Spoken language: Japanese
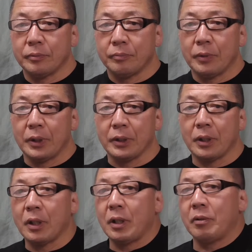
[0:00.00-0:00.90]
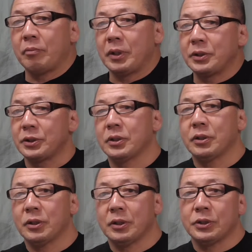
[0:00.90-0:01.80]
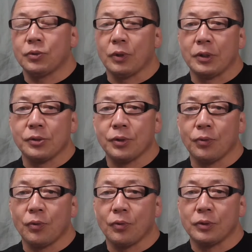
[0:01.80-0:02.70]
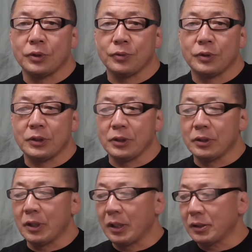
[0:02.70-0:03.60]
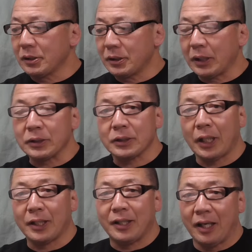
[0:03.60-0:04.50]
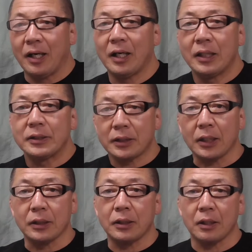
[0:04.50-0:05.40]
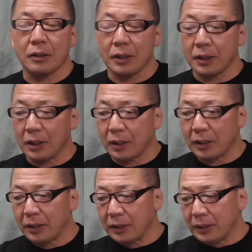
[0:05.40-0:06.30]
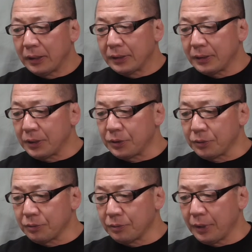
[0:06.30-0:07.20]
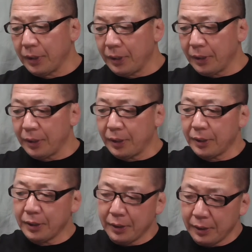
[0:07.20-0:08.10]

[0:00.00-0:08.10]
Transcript: まあ、ネタが毎日一緒なんですけど重心ランサンタサンタライダー選手、えー、